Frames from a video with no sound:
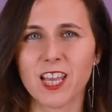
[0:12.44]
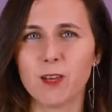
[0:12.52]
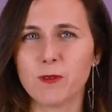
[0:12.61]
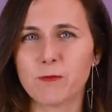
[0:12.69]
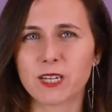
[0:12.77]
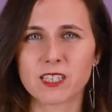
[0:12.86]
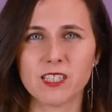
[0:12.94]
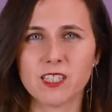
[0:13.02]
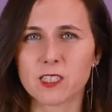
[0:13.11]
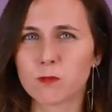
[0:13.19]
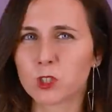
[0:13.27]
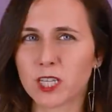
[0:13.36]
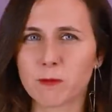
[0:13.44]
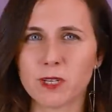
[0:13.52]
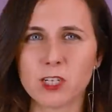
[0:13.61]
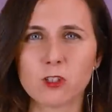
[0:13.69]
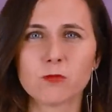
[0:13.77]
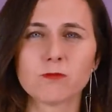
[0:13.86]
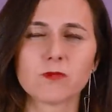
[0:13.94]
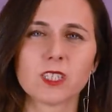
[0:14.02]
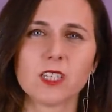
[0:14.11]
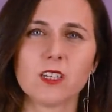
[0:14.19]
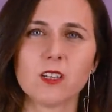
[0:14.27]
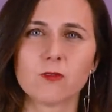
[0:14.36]
El bipartidismo terminó,
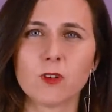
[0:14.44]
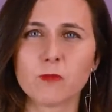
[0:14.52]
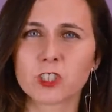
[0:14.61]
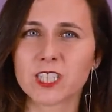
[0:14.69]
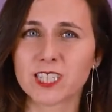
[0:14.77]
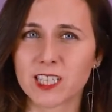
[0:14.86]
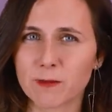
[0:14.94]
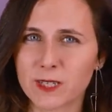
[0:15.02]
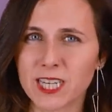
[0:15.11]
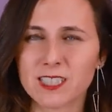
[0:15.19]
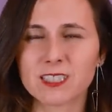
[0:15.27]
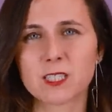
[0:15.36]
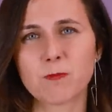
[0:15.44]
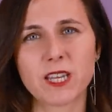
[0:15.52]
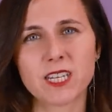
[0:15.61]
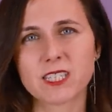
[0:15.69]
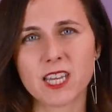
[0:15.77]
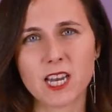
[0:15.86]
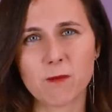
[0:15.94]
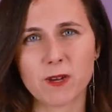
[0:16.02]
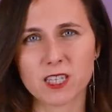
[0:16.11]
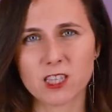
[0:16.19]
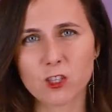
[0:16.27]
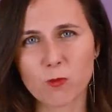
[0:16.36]
fuimos determinantes para echar al
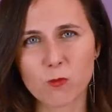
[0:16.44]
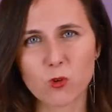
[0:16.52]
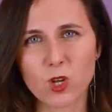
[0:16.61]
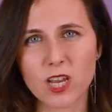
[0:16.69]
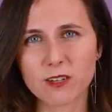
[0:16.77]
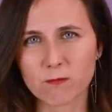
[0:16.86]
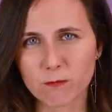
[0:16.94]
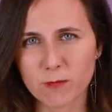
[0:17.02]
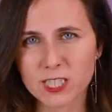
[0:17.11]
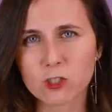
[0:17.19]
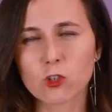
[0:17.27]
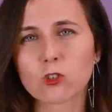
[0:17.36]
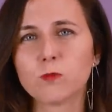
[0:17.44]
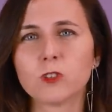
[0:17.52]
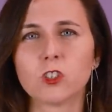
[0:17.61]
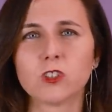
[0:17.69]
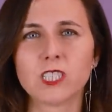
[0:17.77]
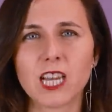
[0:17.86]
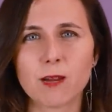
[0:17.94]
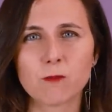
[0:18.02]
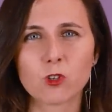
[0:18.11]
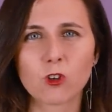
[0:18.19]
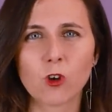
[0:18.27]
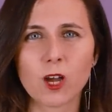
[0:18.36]
Partido Popular más corrupto de la
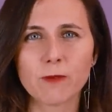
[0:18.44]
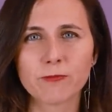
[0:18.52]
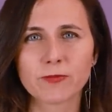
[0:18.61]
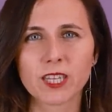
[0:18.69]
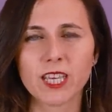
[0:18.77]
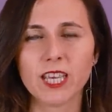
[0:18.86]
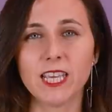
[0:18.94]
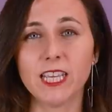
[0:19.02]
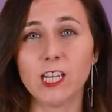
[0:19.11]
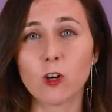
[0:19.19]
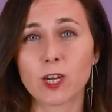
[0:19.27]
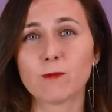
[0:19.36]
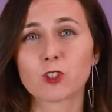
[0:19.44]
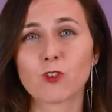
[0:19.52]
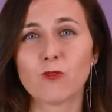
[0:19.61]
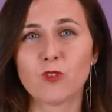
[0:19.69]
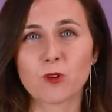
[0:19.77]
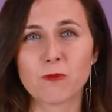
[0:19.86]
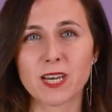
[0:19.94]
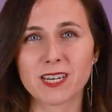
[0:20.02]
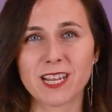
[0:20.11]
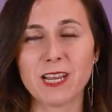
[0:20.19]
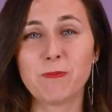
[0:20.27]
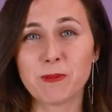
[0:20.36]
Moncloa y logramos
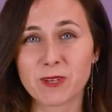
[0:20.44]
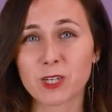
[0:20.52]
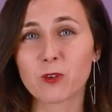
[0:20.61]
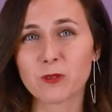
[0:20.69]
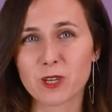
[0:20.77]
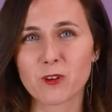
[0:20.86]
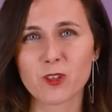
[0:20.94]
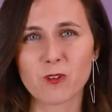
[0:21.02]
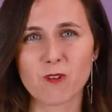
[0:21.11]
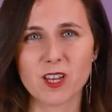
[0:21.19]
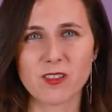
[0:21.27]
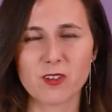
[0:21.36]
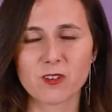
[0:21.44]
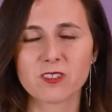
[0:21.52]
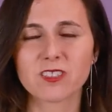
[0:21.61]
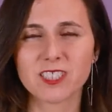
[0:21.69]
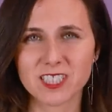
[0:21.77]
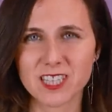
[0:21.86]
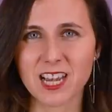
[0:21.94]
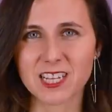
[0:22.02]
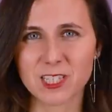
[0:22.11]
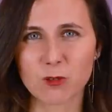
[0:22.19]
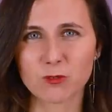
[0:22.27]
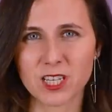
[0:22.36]
conformar el primer gobierno de coalición desde
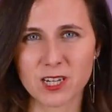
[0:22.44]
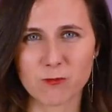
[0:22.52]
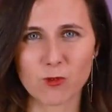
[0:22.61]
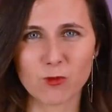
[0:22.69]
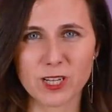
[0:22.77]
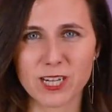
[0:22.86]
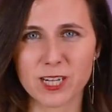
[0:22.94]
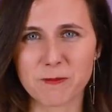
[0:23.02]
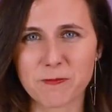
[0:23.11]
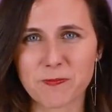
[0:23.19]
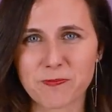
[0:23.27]
la Segunda República.